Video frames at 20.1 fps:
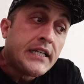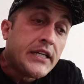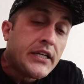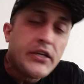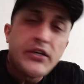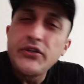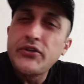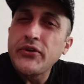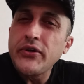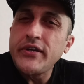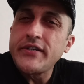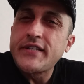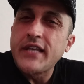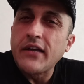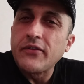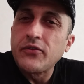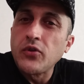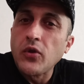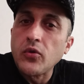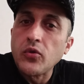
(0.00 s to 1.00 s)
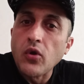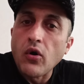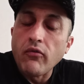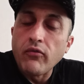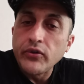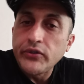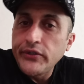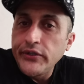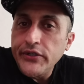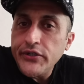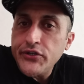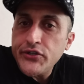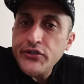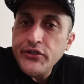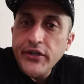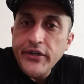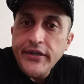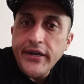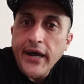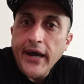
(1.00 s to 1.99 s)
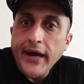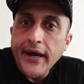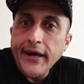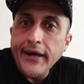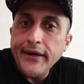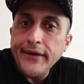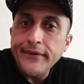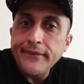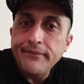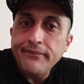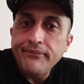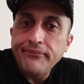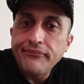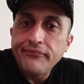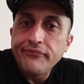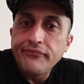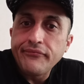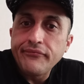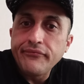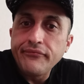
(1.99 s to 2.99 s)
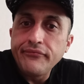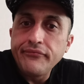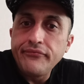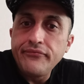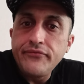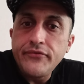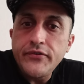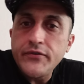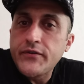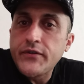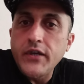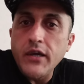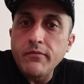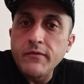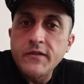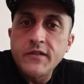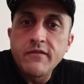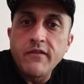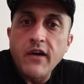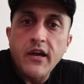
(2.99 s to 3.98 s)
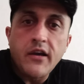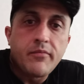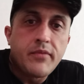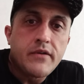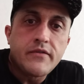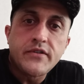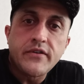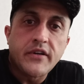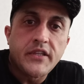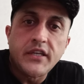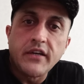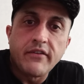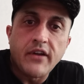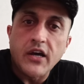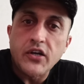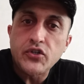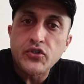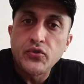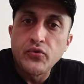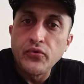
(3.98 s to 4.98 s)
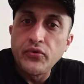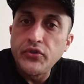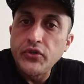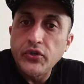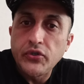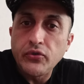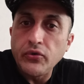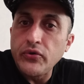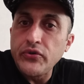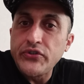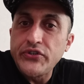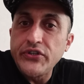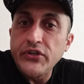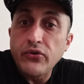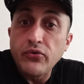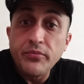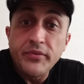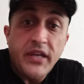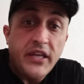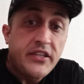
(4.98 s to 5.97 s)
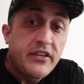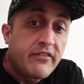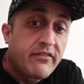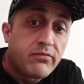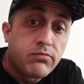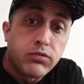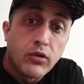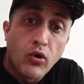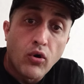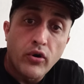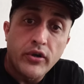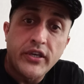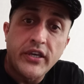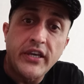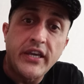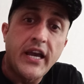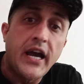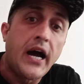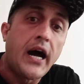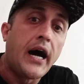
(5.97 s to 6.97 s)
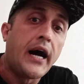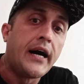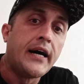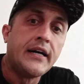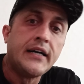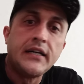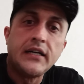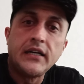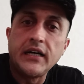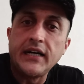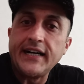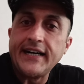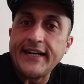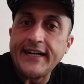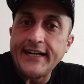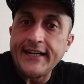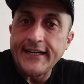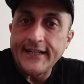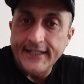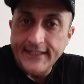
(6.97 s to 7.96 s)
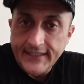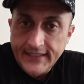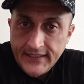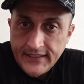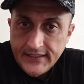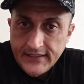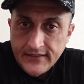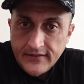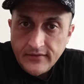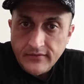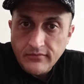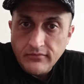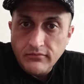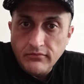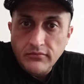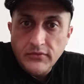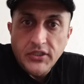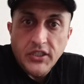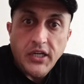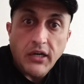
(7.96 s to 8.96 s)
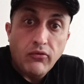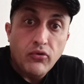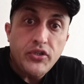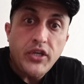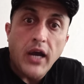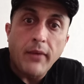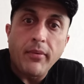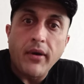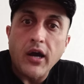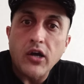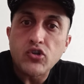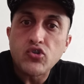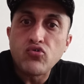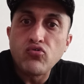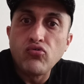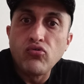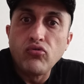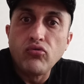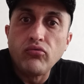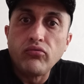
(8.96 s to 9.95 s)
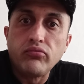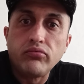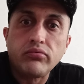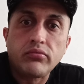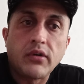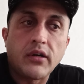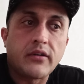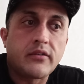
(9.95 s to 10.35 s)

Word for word: Еще есть одно но. Вот лично я ни с кем из своих бывших не вражду, никто из них у меня не в блоке, я э, никого не обхожу.